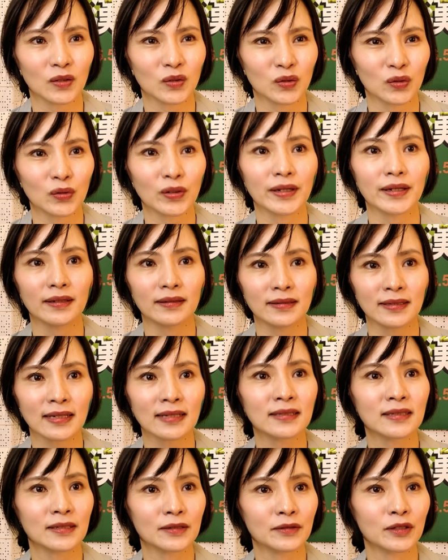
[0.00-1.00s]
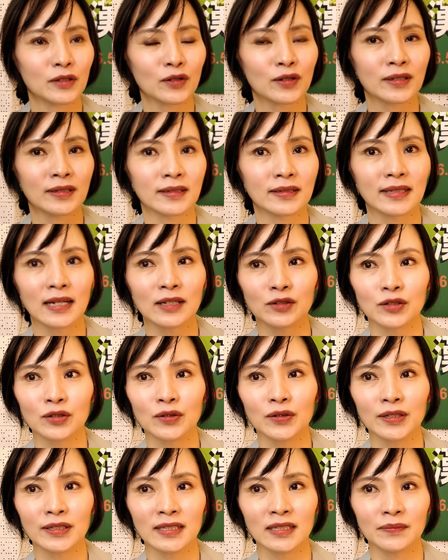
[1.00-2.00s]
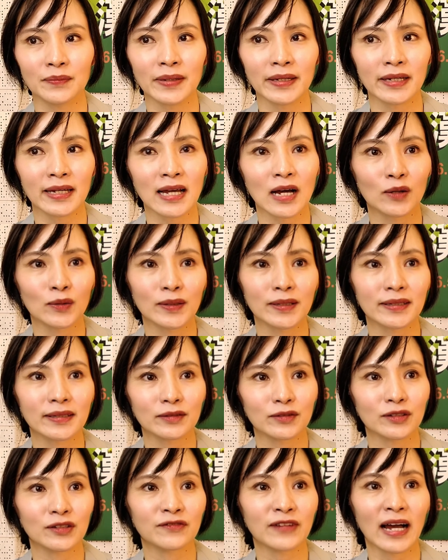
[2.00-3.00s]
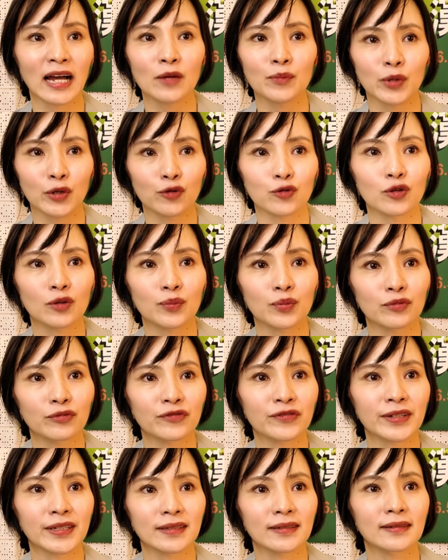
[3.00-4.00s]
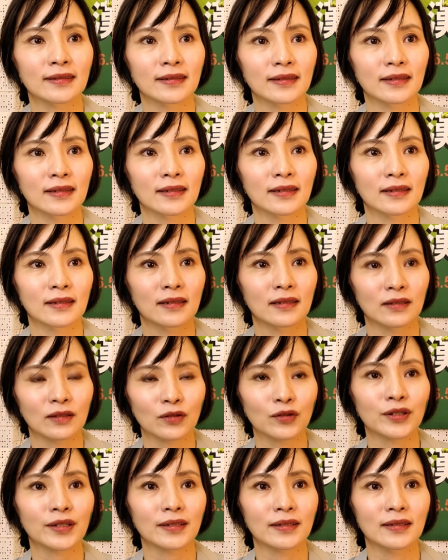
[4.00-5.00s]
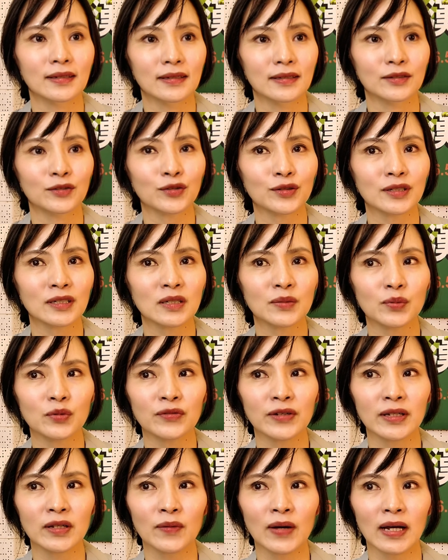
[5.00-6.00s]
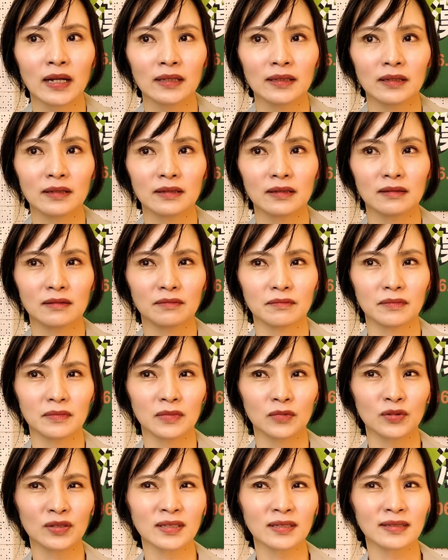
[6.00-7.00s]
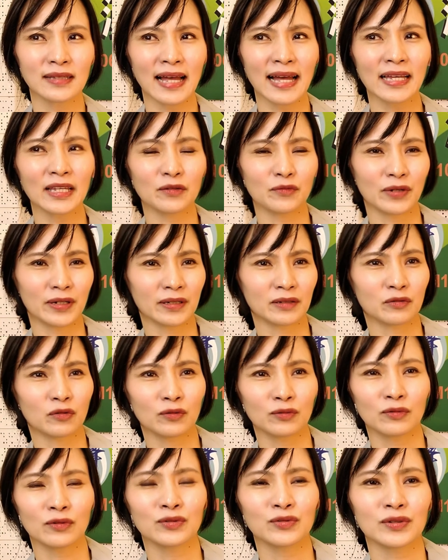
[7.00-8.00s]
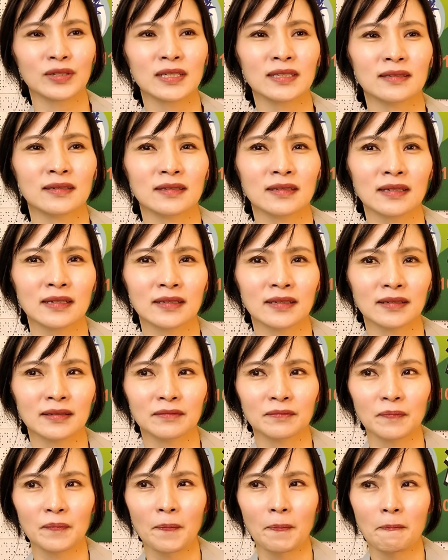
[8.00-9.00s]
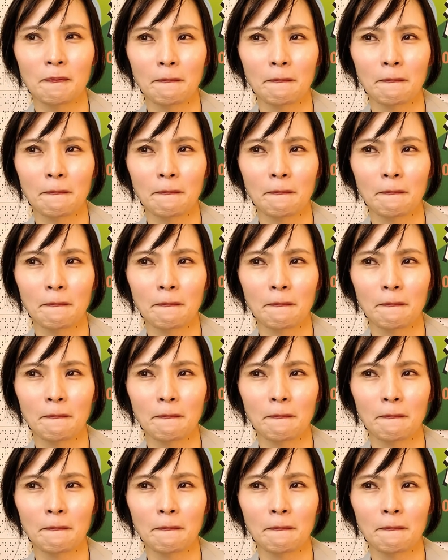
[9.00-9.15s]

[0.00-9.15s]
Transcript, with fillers: 哦，对，这样子有可能到最后一起被告那个就是妨碍名誉的部分。嗯，对，就是这个部分的话，就是大家以为我，我觉得其实可能